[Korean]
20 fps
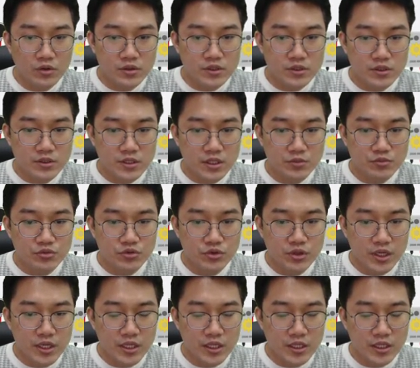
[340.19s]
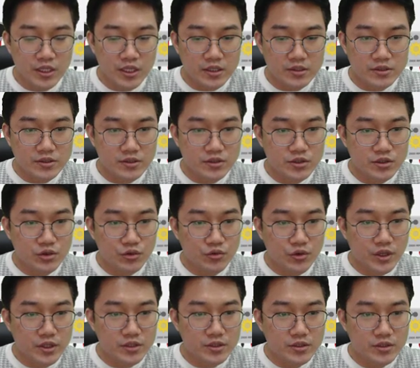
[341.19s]
실제 물리 같은
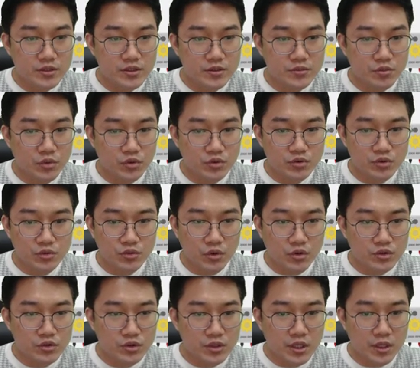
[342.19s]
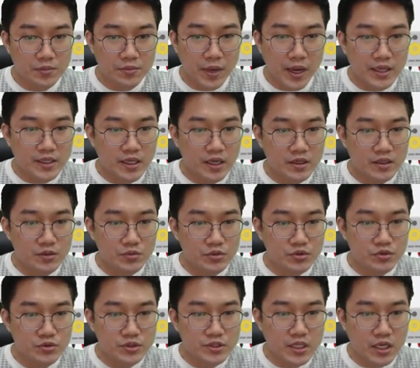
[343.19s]
경우에는 보통 어떻게 방향을
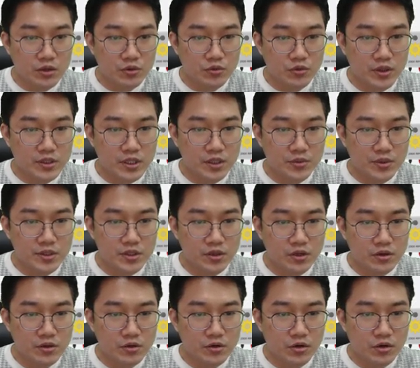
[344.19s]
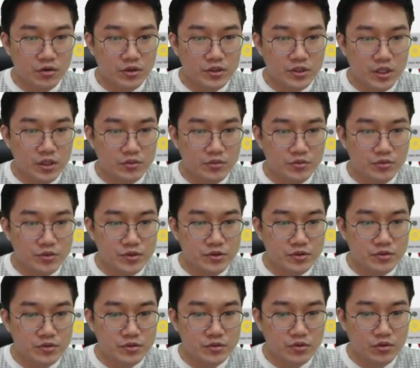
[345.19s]
보통 잡고 하냐면요 거의
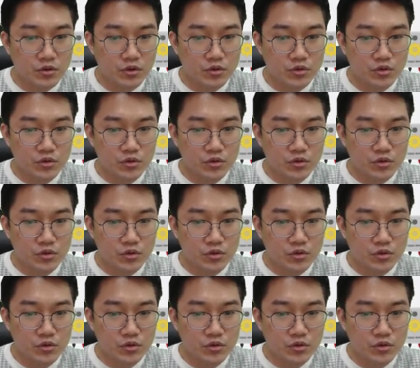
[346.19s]
대부분 어,